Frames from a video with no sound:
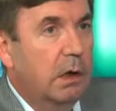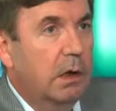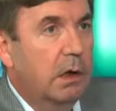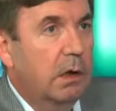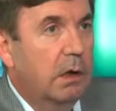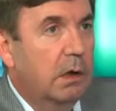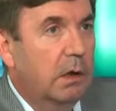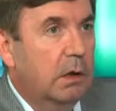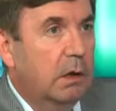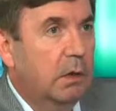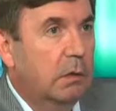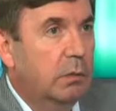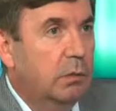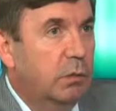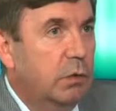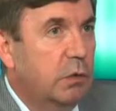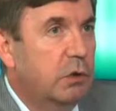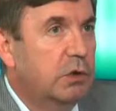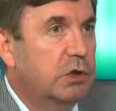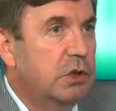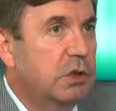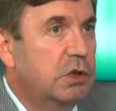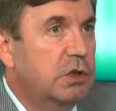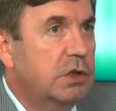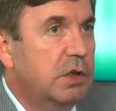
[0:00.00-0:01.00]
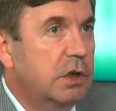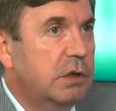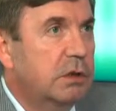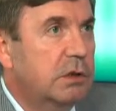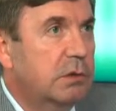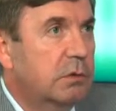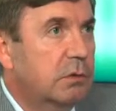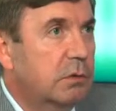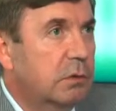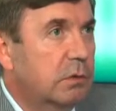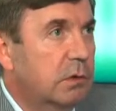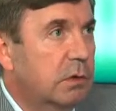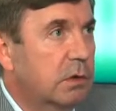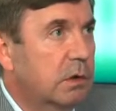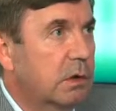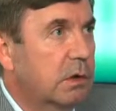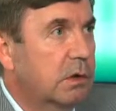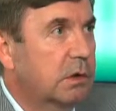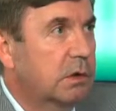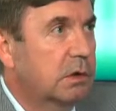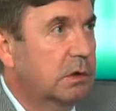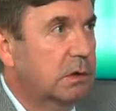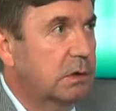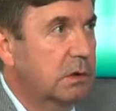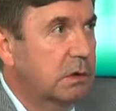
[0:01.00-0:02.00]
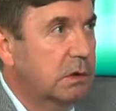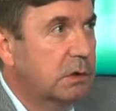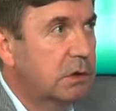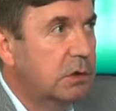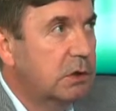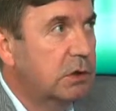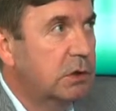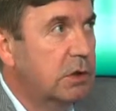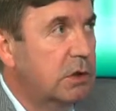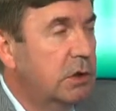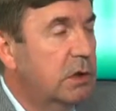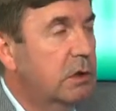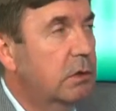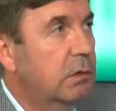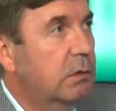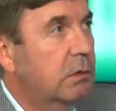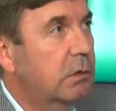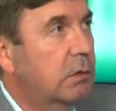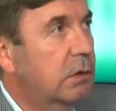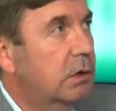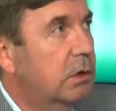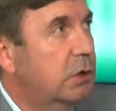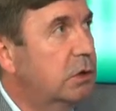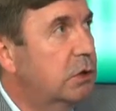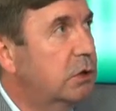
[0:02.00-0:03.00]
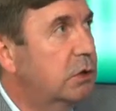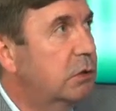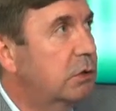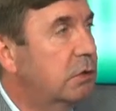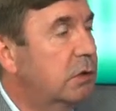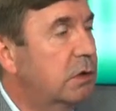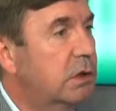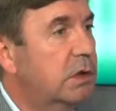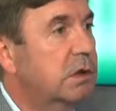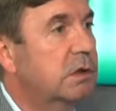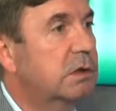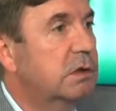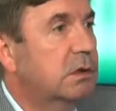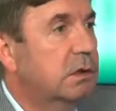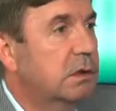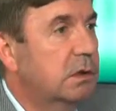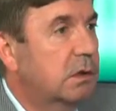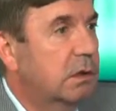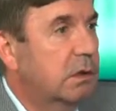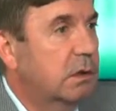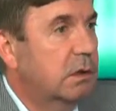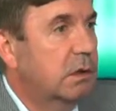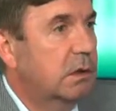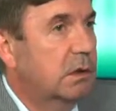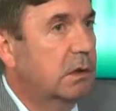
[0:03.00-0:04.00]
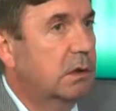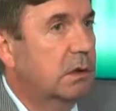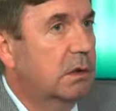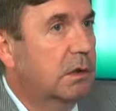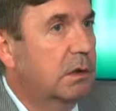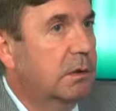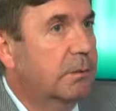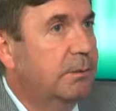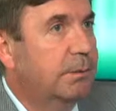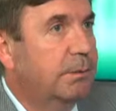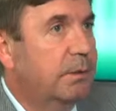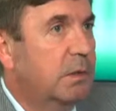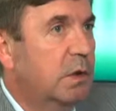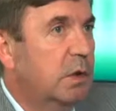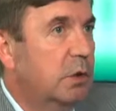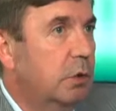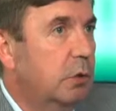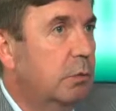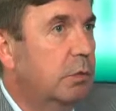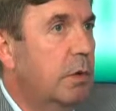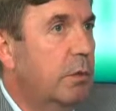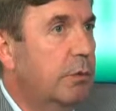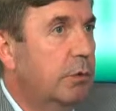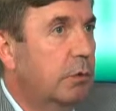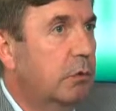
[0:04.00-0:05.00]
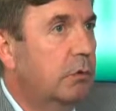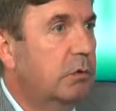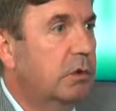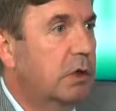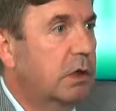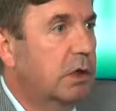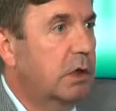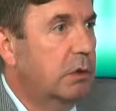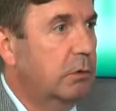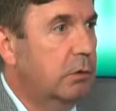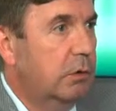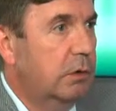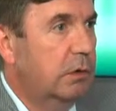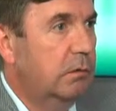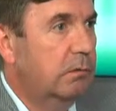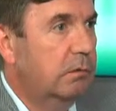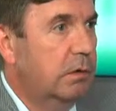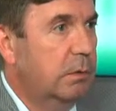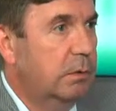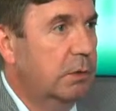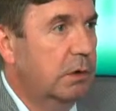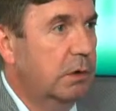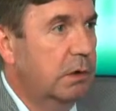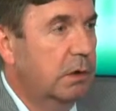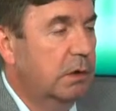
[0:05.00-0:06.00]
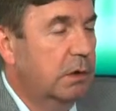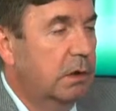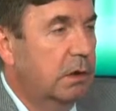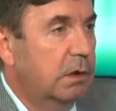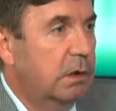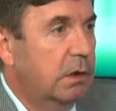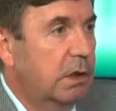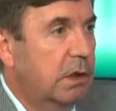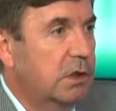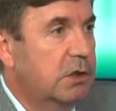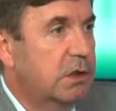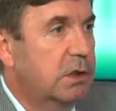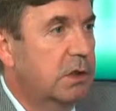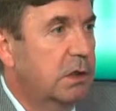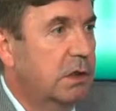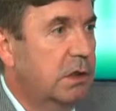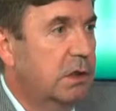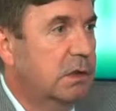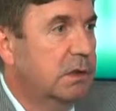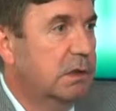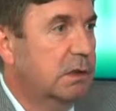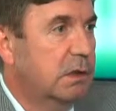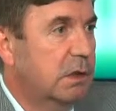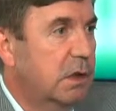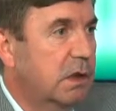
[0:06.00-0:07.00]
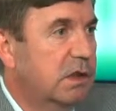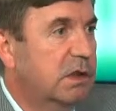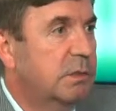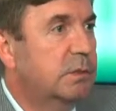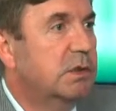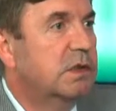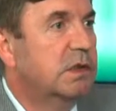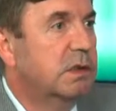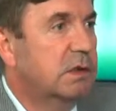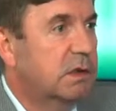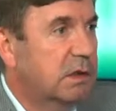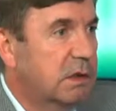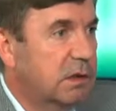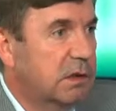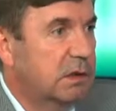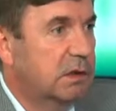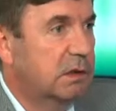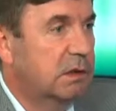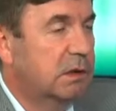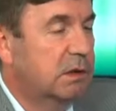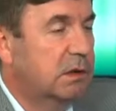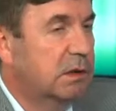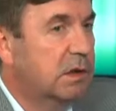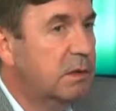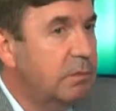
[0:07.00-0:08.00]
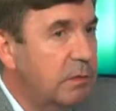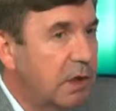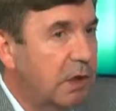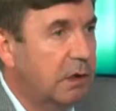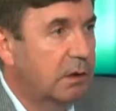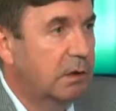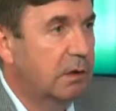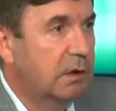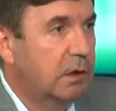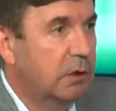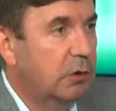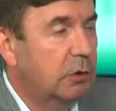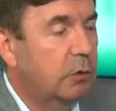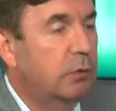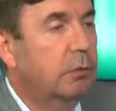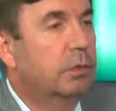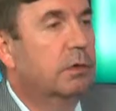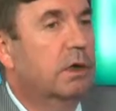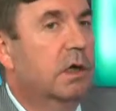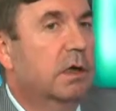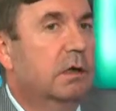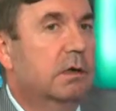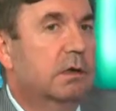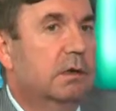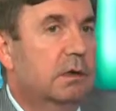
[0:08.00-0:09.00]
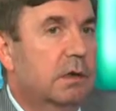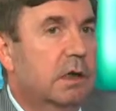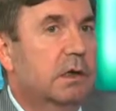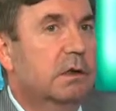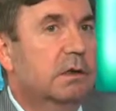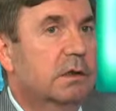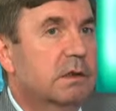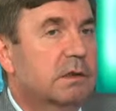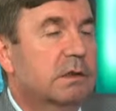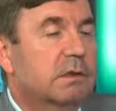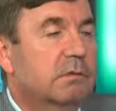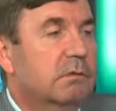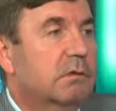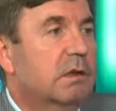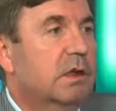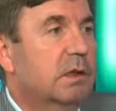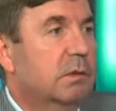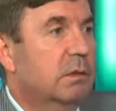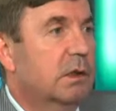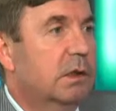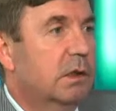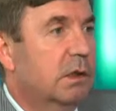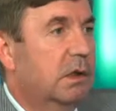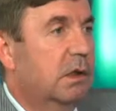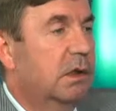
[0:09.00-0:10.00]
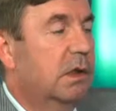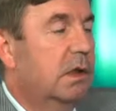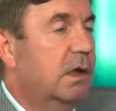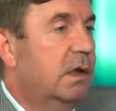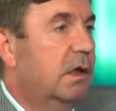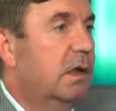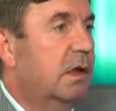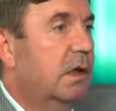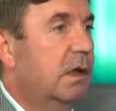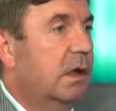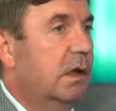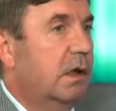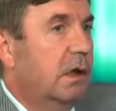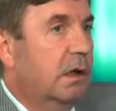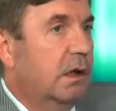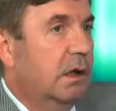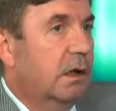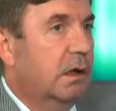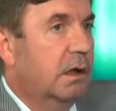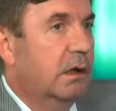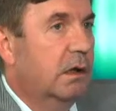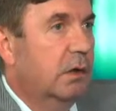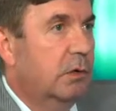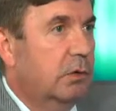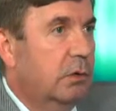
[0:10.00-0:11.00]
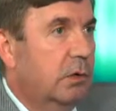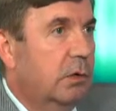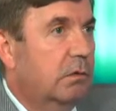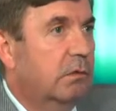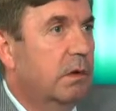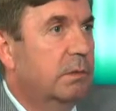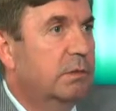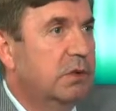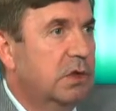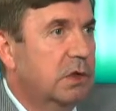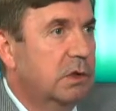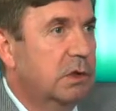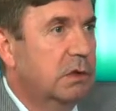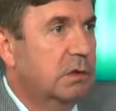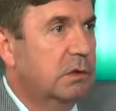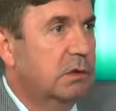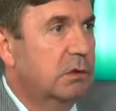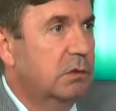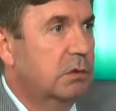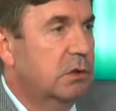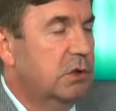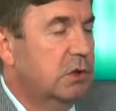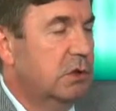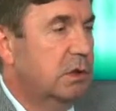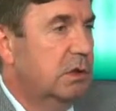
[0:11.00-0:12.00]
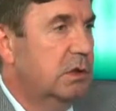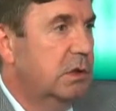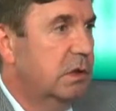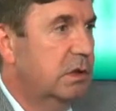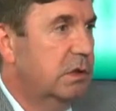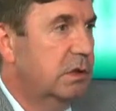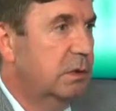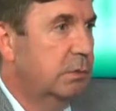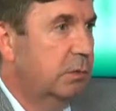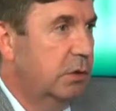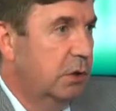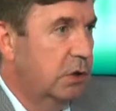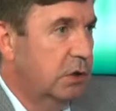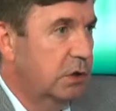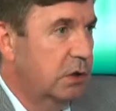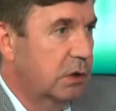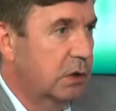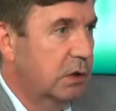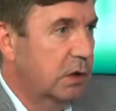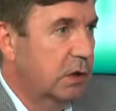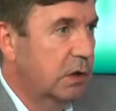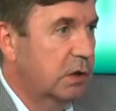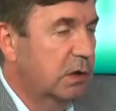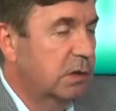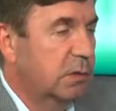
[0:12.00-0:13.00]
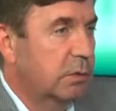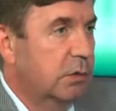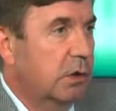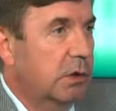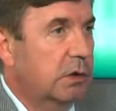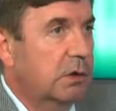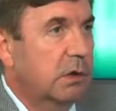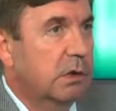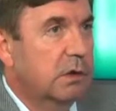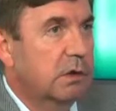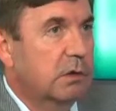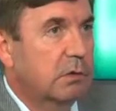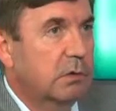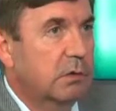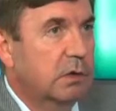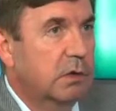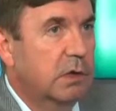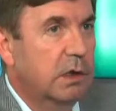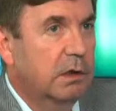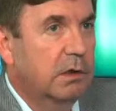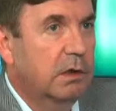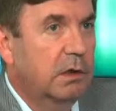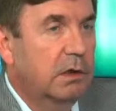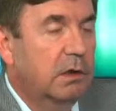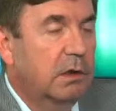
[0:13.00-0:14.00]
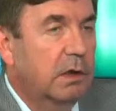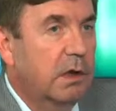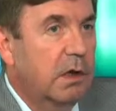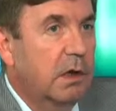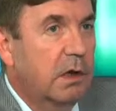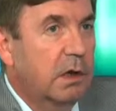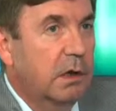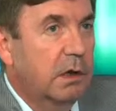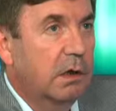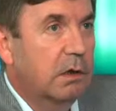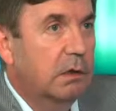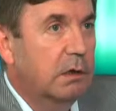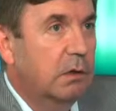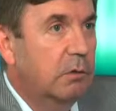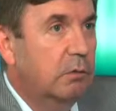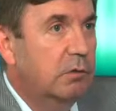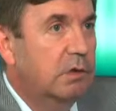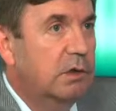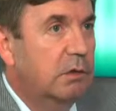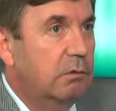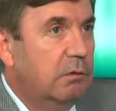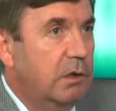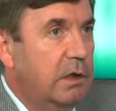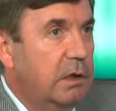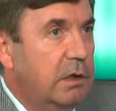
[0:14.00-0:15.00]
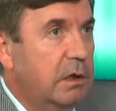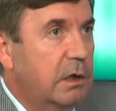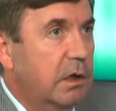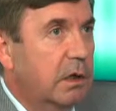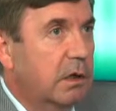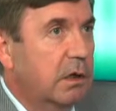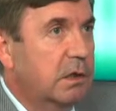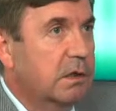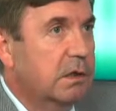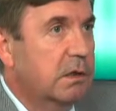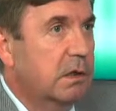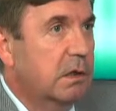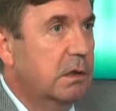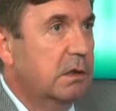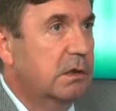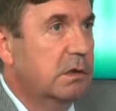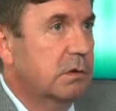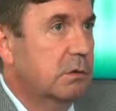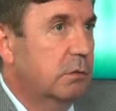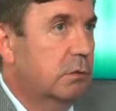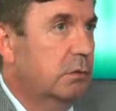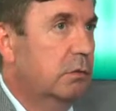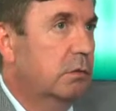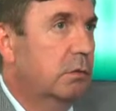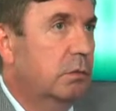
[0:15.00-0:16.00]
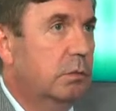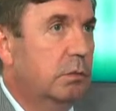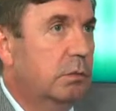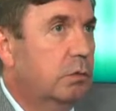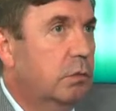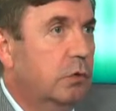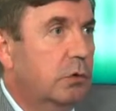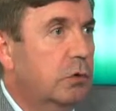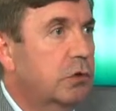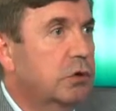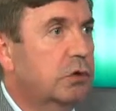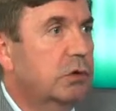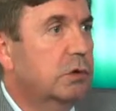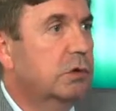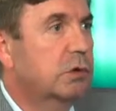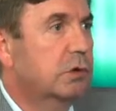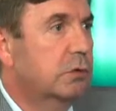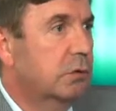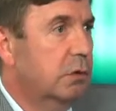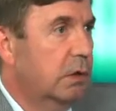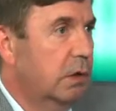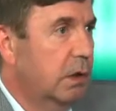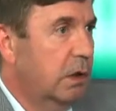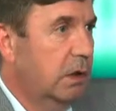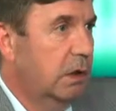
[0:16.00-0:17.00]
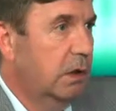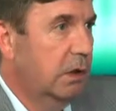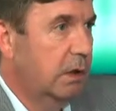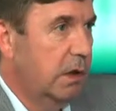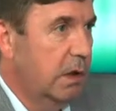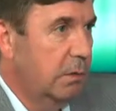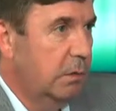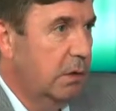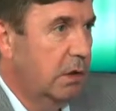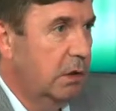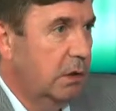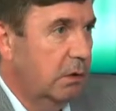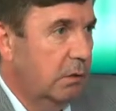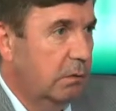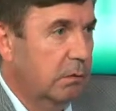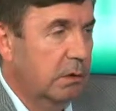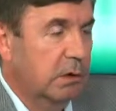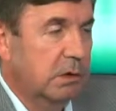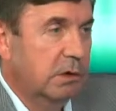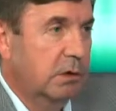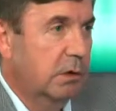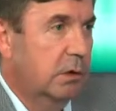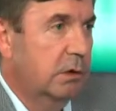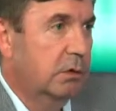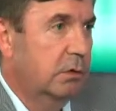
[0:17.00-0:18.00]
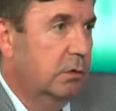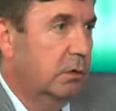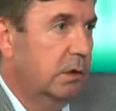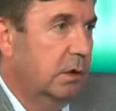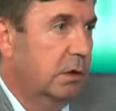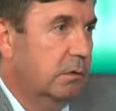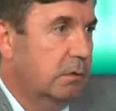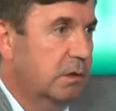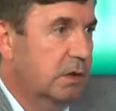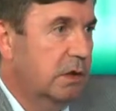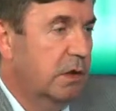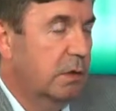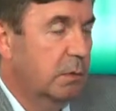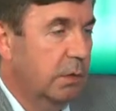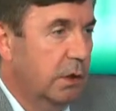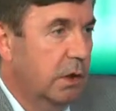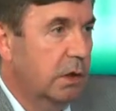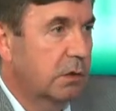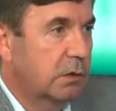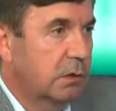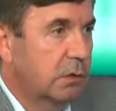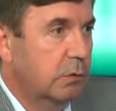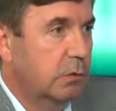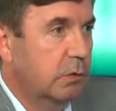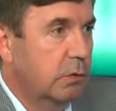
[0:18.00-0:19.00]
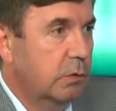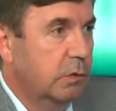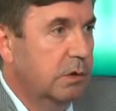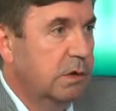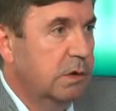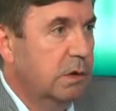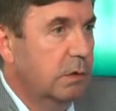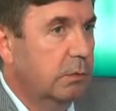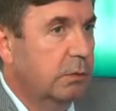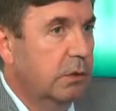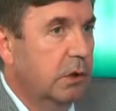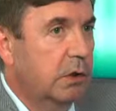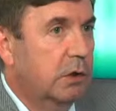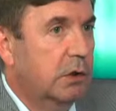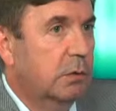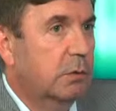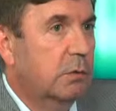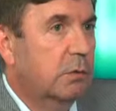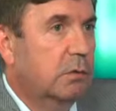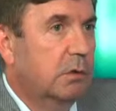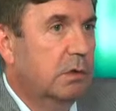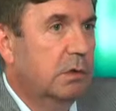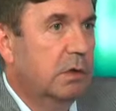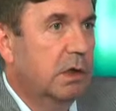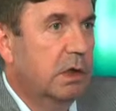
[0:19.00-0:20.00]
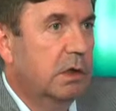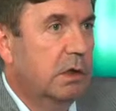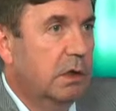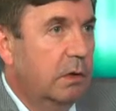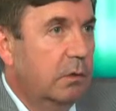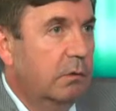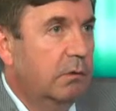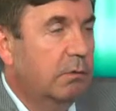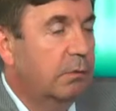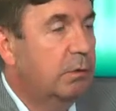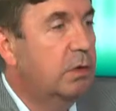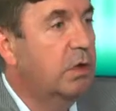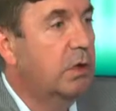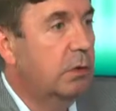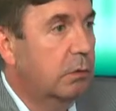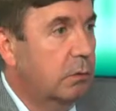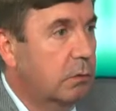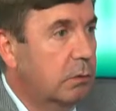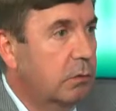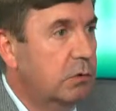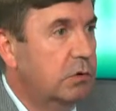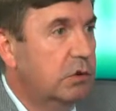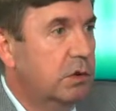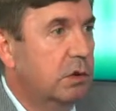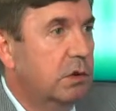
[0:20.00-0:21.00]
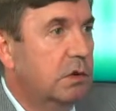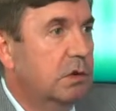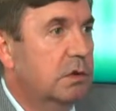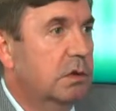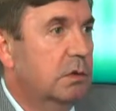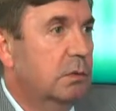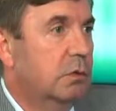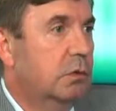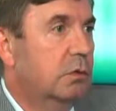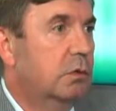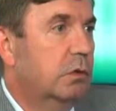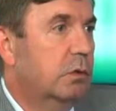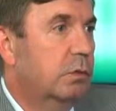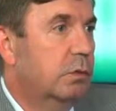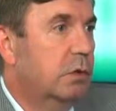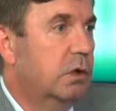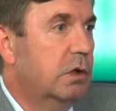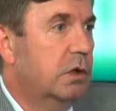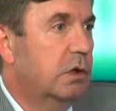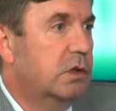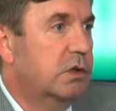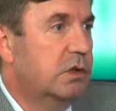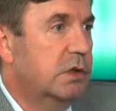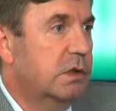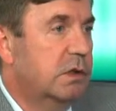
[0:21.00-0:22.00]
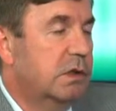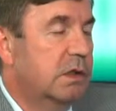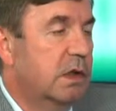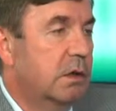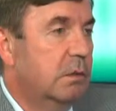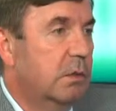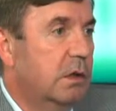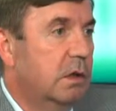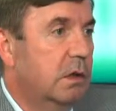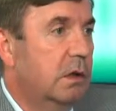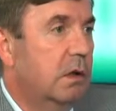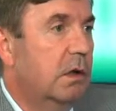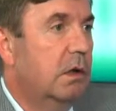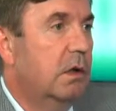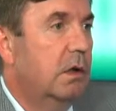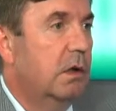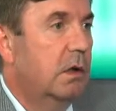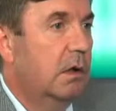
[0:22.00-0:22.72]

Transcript: А, большей частью, э, к сожалению, еще есть э, трубопроводы, которые выполнены даже из асбестоцемента цементных труб, как так называемых, да, э, которые вообще на сегодняшний день запрещены к эксплуатации. И таких, на удивление, оказалось ну, больше сотни километров на территории всей Брянской области. Поэтому вот они в первую очередь и будут подлежать замене.